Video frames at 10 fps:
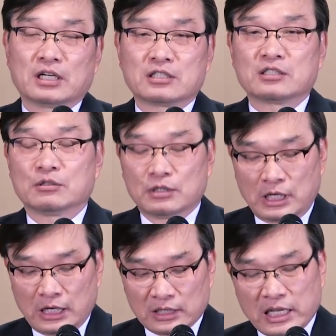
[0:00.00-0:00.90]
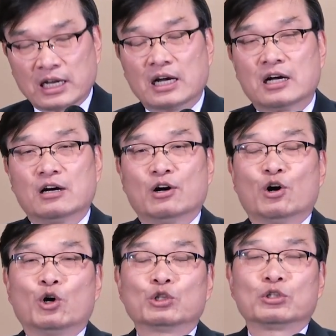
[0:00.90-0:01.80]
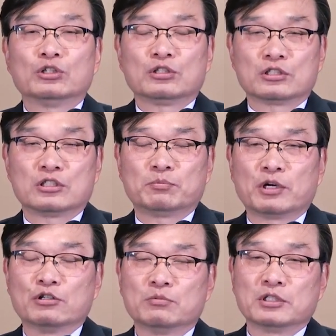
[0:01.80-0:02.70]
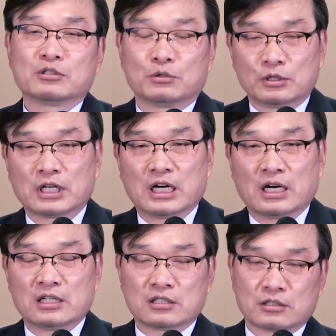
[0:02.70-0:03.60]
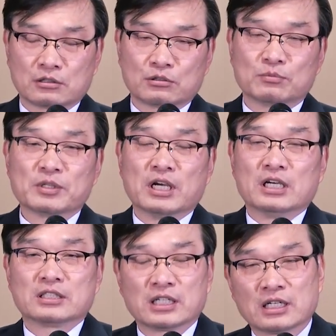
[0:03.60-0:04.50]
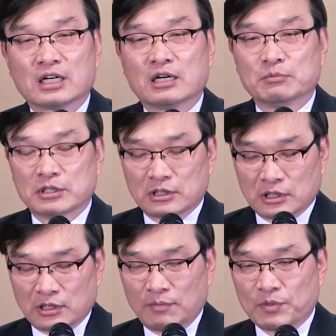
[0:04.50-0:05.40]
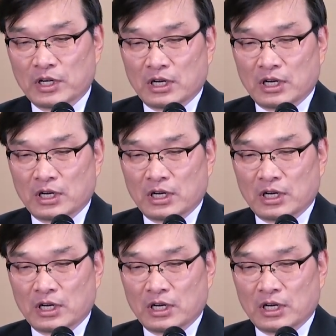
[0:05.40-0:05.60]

그리고 내가 어떤 것을 배우면 좋을까 하는 것도 좀 생각하면서